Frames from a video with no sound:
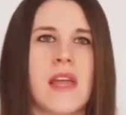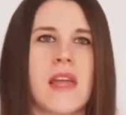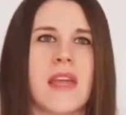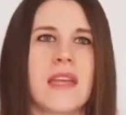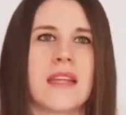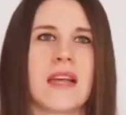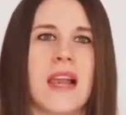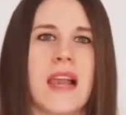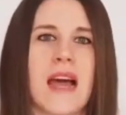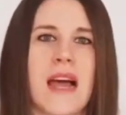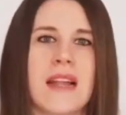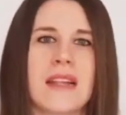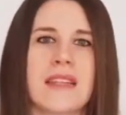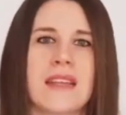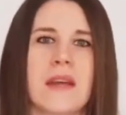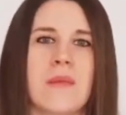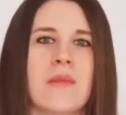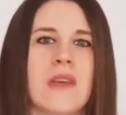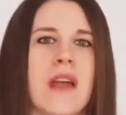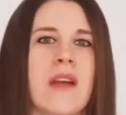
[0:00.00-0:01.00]
e
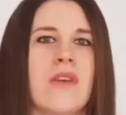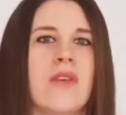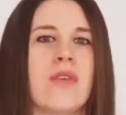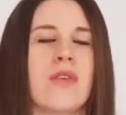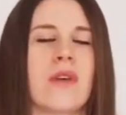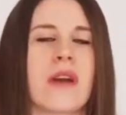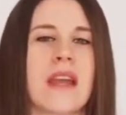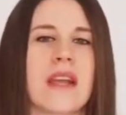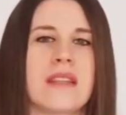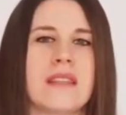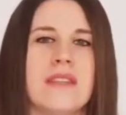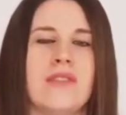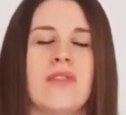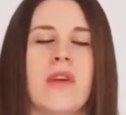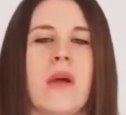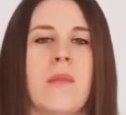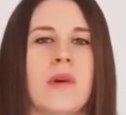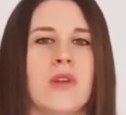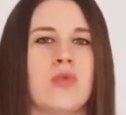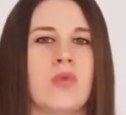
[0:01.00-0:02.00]
dall'altra mi hanno
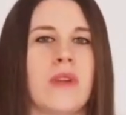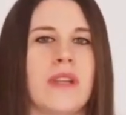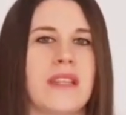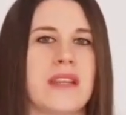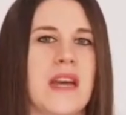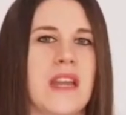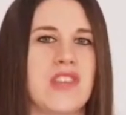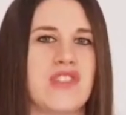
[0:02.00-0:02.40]
garantito la maturità